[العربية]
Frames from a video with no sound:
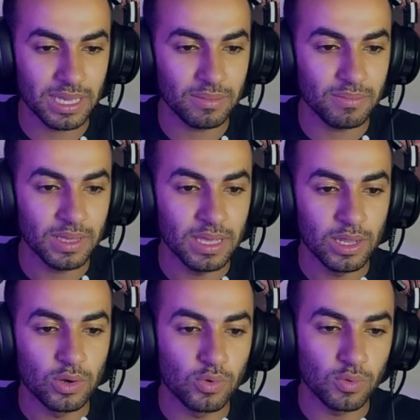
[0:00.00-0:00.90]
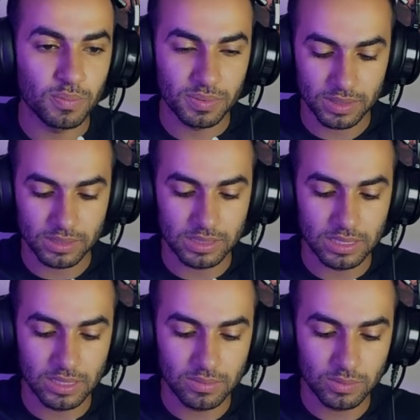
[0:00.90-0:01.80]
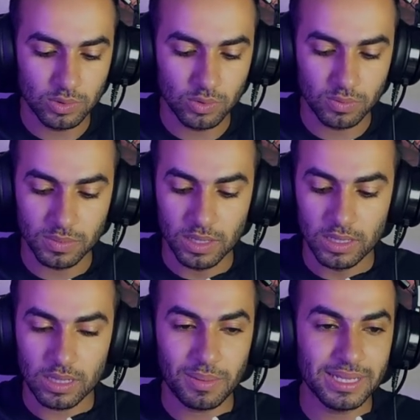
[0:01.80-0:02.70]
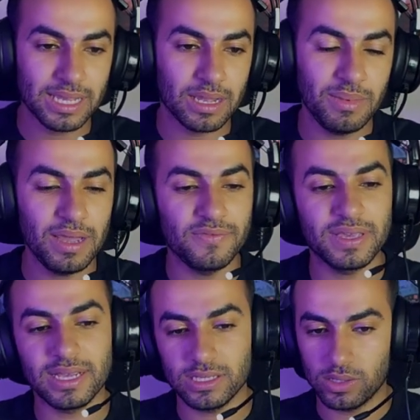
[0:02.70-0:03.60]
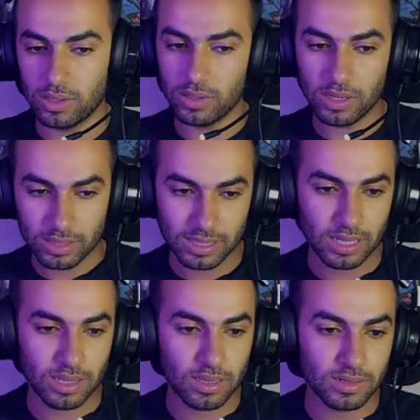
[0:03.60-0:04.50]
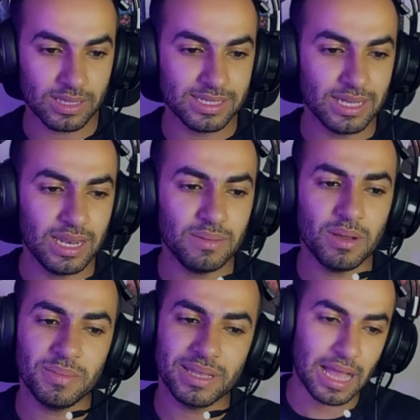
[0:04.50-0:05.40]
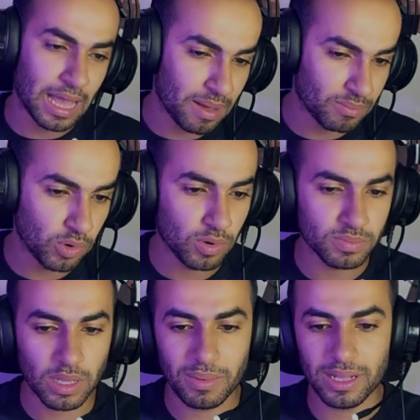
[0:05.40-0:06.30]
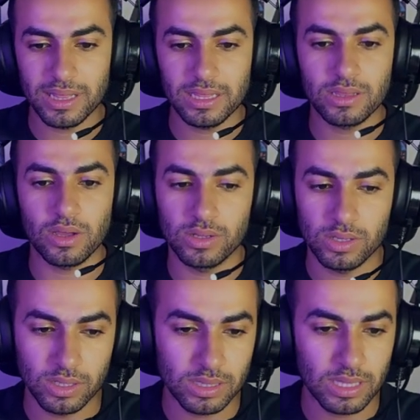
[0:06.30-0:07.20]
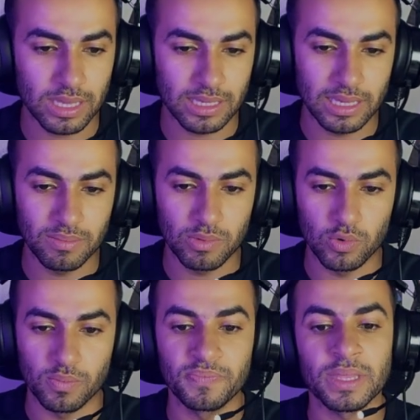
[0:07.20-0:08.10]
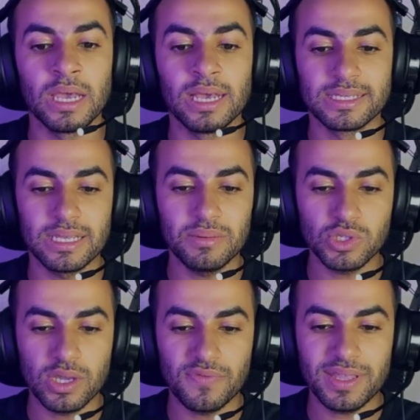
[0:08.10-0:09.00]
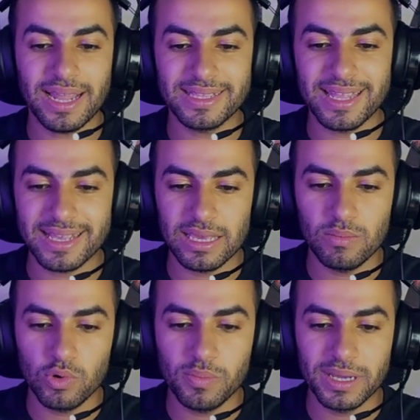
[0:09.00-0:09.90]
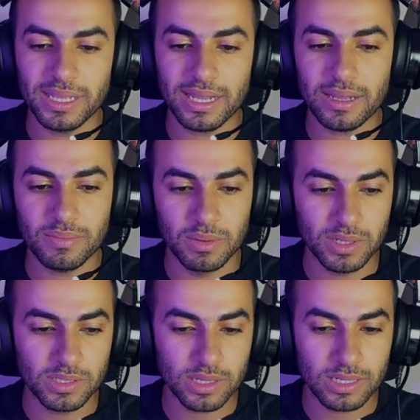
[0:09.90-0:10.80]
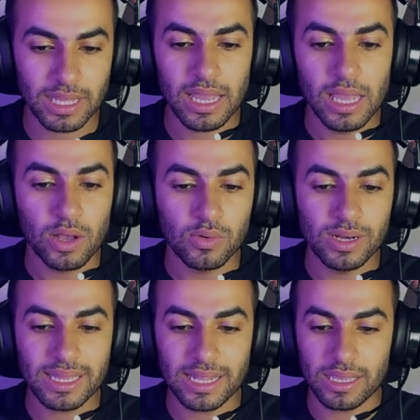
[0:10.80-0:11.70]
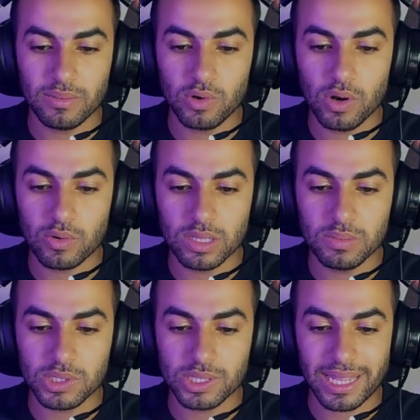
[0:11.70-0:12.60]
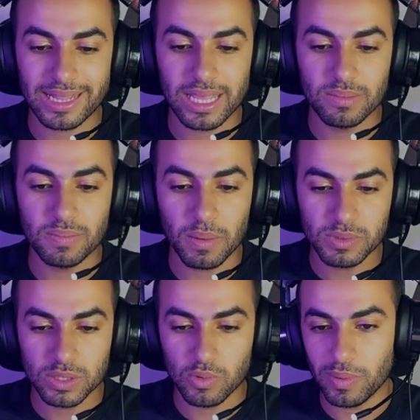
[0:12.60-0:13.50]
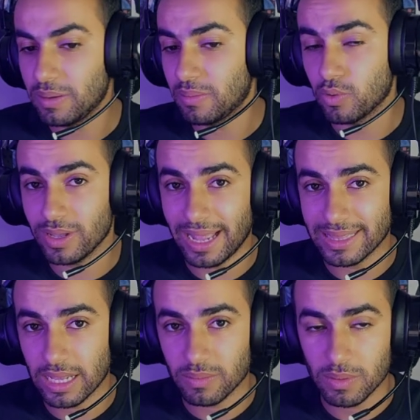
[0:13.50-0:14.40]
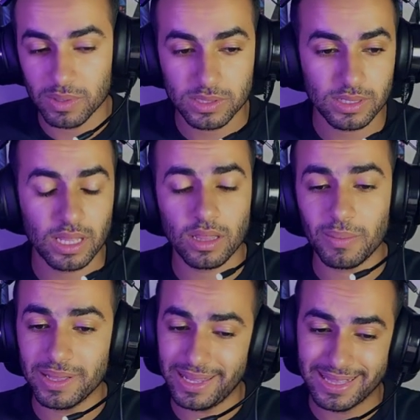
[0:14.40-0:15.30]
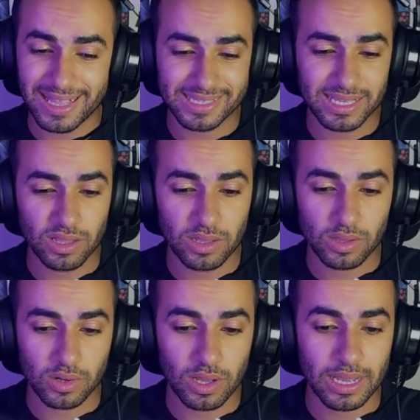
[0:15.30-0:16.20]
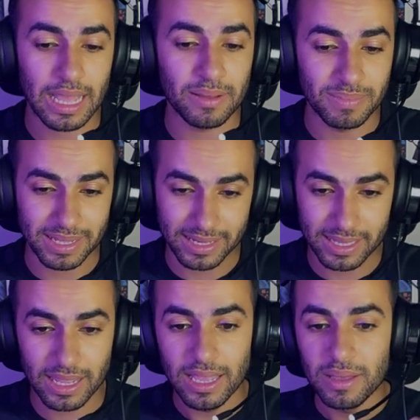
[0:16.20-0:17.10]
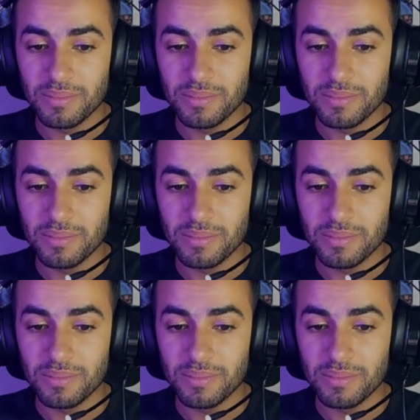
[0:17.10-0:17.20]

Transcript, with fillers: جيم لوب جيم لوب طبعا يا جماعه في كذا طريقه ان انت تقدر تنزل لعبه اهمهم طبعا طريقه الجيم لوب زي ما انتم شايفين عندنا الجيم لوب هنا بالمنظر ده كل اللي انت هتعمله لو جيت بصيت هتلاقي بابجي موبايل موجوده عندك بالمنظر ده طبعا احنا نزلنا الطريقه قبل كده